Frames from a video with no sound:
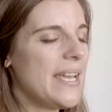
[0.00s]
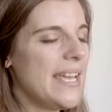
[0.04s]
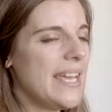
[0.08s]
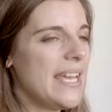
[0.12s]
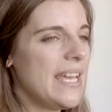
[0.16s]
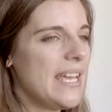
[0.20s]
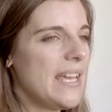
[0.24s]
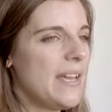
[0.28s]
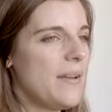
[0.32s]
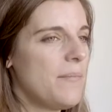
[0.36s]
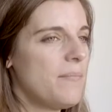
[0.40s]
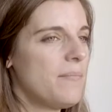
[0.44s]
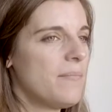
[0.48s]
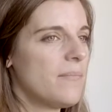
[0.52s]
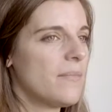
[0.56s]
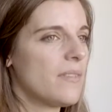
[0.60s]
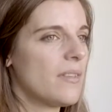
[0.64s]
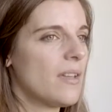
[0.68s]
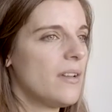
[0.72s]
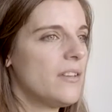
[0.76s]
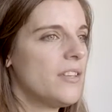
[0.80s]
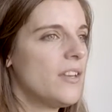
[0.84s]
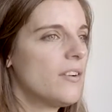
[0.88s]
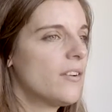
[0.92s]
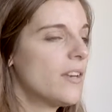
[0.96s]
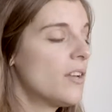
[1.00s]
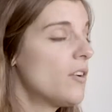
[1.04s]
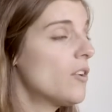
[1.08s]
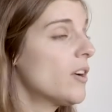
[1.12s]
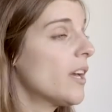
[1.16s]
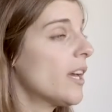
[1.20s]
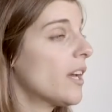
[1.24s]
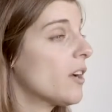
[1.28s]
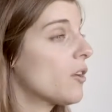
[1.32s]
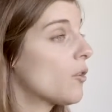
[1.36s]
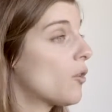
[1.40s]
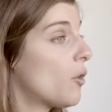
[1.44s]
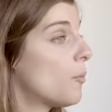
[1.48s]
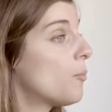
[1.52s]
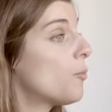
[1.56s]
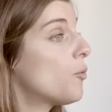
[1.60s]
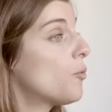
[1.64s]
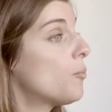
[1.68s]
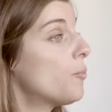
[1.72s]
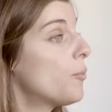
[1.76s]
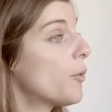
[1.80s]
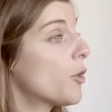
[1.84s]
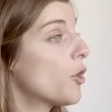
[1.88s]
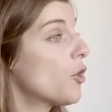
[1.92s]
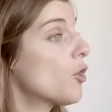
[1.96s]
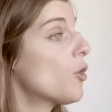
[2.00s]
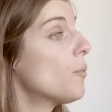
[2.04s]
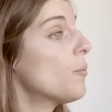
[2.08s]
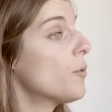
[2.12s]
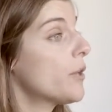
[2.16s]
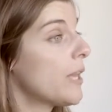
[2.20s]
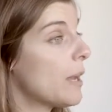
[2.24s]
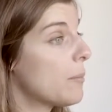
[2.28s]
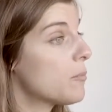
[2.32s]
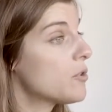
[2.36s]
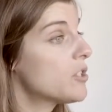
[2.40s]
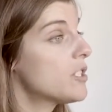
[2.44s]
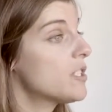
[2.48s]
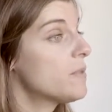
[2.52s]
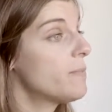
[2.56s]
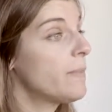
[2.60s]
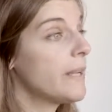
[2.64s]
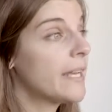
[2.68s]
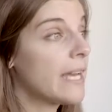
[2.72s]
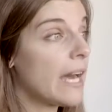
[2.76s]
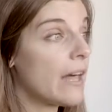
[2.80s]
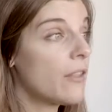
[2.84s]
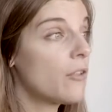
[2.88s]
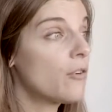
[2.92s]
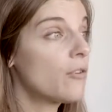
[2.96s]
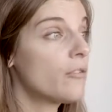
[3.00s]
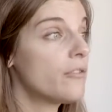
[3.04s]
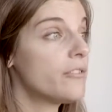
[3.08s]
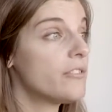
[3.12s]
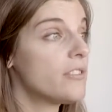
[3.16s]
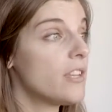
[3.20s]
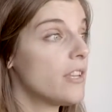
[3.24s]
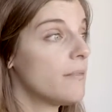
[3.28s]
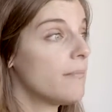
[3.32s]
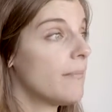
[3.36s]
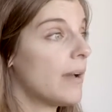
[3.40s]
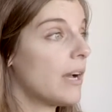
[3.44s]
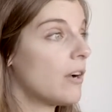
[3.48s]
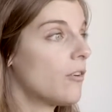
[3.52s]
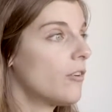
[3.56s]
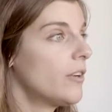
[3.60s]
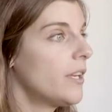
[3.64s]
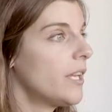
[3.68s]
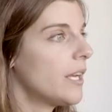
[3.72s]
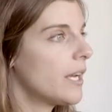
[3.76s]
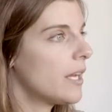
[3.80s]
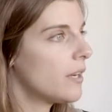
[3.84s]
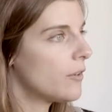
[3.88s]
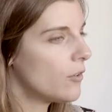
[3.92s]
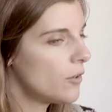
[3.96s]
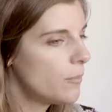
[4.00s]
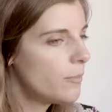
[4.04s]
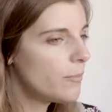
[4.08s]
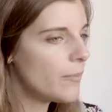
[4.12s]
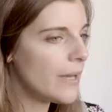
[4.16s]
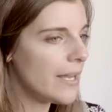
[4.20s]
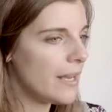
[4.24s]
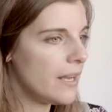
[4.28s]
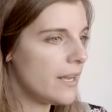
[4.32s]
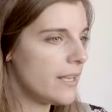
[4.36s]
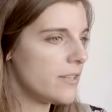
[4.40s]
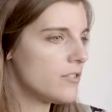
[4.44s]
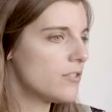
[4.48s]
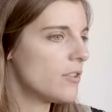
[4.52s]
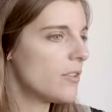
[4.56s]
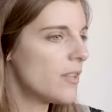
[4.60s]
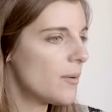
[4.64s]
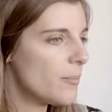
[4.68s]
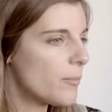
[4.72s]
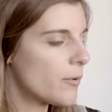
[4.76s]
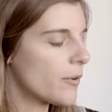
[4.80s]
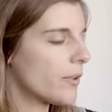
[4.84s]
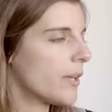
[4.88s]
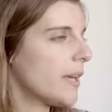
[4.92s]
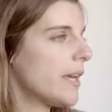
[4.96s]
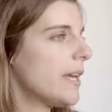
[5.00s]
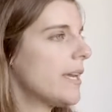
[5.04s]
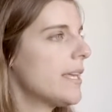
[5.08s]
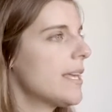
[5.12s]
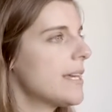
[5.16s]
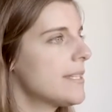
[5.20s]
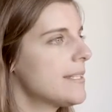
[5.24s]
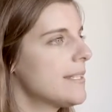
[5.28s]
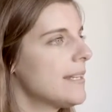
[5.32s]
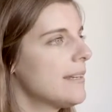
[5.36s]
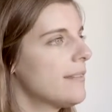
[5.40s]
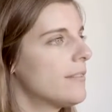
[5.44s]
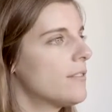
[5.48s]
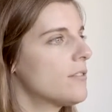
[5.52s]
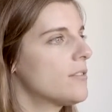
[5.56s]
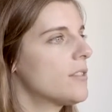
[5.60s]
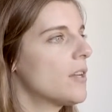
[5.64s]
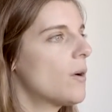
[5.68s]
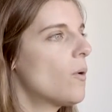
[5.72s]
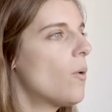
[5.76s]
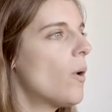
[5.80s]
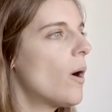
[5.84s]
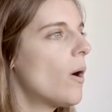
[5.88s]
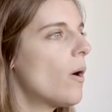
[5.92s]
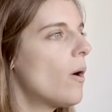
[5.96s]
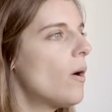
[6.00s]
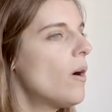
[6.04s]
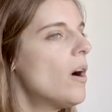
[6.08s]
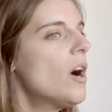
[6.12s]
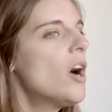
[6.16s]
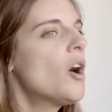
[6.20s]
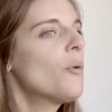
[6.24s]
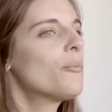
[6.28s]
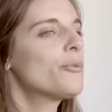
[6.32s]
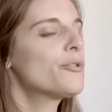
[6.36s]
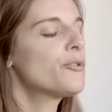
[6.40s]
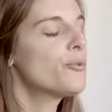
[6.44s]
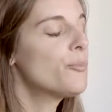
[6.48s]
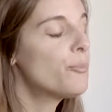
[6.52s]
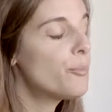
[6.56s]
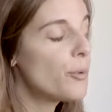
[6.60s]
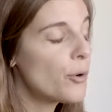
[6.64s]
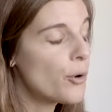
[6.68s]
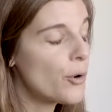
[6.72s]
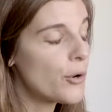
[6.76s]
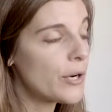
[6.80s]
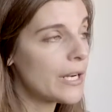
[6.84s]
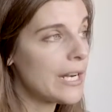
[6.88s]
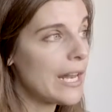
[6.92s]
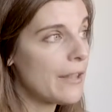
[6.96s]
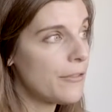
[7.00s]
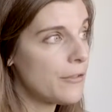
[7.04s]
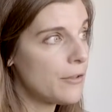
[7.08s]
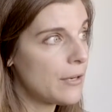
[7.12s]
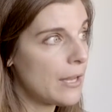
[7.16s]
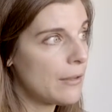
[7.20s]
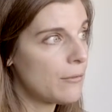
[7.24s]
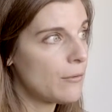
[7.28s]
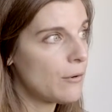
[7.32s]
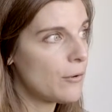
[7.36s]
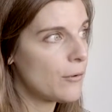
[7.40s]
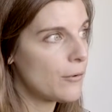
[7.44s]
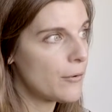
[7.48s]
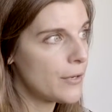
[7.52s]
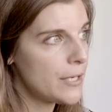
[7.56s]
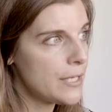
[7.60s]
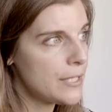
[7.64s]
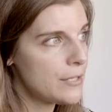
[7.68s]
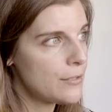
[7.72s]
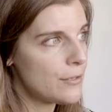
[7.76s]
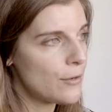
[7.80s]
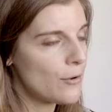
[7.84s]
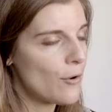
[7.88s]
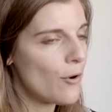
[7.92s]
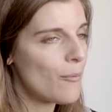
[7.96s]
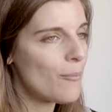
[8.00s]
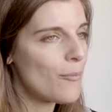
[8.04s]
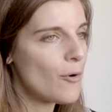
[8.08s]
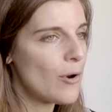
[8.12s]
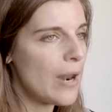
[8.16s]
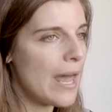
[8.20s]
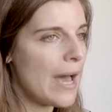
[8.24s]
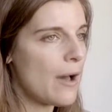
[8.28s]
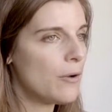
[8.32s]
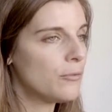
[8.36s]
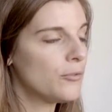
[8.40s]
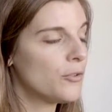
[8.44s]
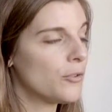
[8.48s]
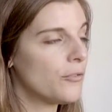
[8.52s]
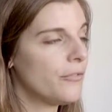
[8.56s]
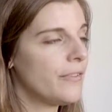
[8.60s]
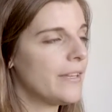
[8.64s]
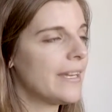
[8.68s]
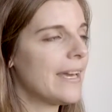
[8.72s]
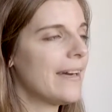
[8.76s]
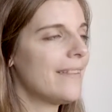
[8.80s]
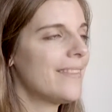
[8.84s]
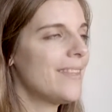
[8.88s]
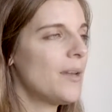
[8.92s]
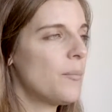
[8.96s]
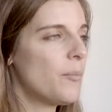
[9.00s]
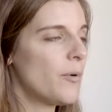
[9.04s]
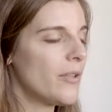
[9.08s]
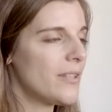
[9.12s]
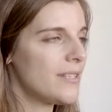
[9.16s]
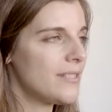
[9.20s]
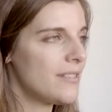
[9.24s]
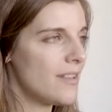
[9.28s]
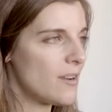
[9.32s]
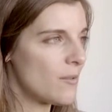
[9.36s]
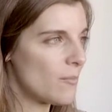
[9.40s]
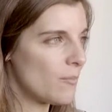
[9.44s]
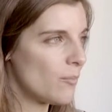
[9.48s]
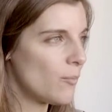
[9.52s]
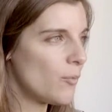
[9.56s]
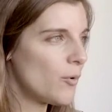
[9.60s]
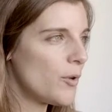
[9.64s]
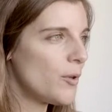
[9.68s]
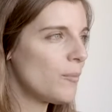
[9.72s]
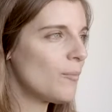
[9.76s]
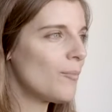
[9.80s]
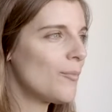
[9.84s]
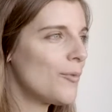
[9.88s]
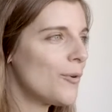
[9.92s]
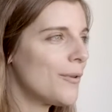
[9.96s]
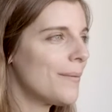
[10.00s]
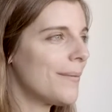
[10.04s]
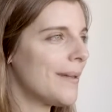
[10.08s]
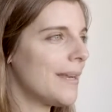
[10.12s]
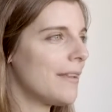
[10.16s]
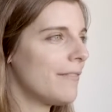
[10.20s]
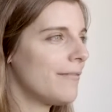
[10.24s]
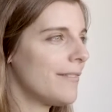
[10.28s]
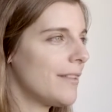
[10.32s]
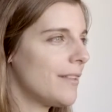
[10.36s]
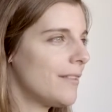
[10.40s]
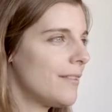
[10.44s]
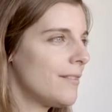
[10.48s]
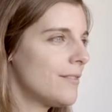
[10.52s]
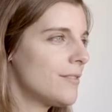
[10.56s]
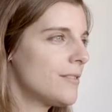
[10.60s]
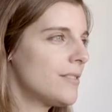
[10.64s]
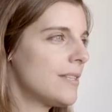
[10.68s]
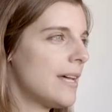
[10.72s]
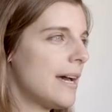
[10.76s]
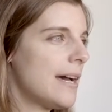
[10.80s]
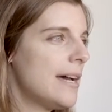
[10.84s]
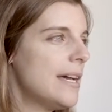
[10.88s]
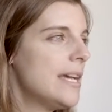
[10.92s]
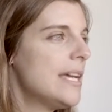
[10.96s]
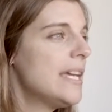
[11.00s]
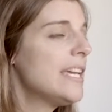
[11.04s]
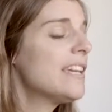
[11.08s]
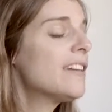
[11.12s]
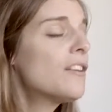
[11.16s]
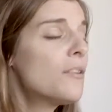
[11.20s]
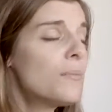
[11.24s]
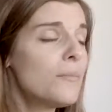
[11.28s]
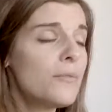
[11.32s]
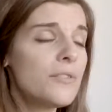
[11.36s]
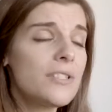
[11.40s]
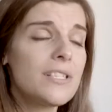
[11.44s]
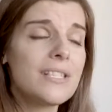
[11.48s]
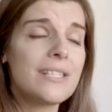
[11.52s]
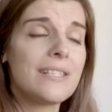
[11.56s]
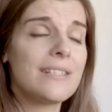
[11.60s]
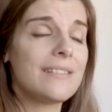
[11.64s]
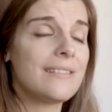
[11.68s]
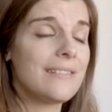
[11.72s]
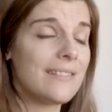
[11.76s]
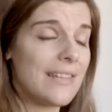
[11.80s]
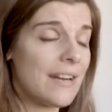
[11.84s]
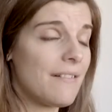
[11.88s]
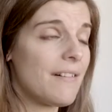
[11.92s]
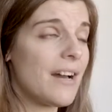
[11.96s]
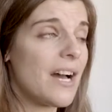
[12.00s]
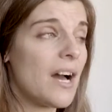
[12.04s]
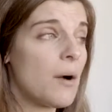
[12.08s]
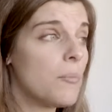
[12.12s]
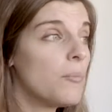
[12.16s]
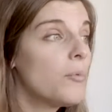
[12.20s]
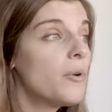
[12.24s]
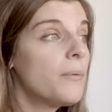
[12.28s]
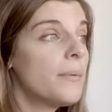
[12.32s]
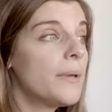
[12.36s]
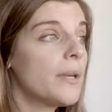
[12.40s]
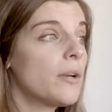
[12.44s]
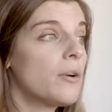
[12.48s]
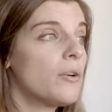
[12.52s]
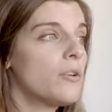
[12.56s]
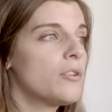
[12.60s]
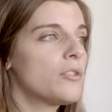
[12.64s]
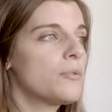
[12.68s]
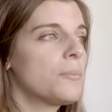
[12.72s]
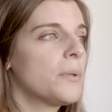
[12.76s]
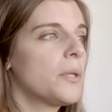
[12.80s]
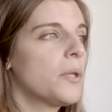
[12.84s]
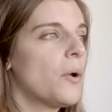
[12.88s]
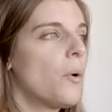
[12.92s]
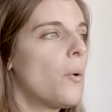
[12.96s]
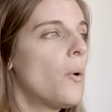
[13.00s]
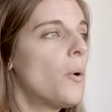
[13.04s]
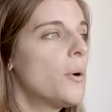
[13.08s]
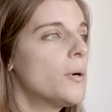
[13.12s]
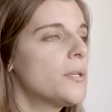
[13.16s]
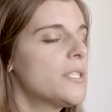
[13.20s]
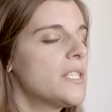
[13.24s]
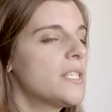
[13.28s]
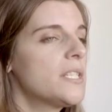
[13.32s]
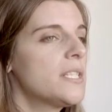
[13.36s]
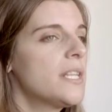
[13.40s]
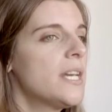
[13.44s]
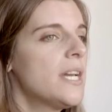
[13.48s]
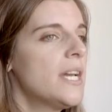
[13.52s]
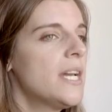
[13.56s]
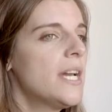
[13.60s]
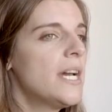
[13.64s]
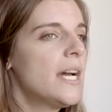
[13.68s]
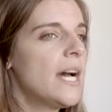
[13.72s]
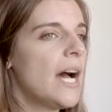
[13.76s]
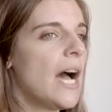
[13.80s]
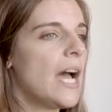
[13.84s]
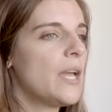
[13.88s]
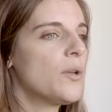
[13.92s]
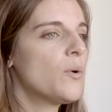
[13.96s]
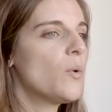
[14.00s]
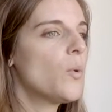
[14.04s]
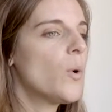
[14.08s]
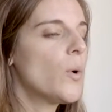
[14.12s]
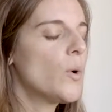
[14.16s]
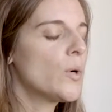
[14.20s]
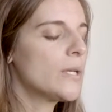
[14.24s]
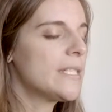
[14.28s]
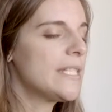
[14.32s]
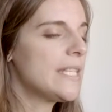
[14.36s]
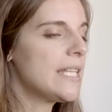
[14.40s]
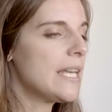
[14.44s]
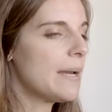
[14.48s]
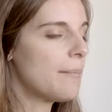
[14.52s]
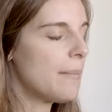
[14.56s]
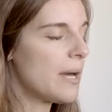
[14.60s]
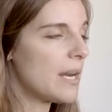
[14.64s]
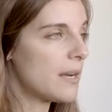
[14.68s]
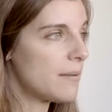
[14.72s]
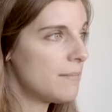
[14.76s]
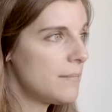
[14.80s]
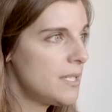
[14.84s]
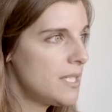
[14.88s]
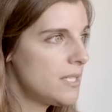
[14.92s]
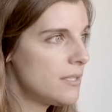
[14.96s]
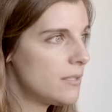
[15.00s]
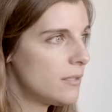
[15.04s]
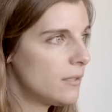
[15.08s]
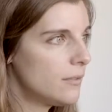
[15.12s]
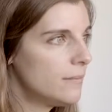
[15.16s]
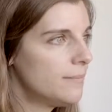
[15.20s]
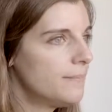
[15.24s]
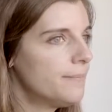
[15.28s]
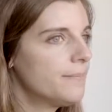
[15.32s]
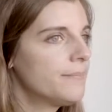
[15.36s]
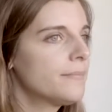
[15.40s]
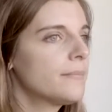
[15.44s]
Em, yo creo que un poco como ya hemos explicado con Jane McGonigal, el hecho de por qué ella se hizo ese juego, pues un poco relacionándolo con eso, cómo la autoeficacia puede ser muy, muy beneficiosa y cómo se trabaja muy bien con los videojuegos. hay un juego que se llama Remission,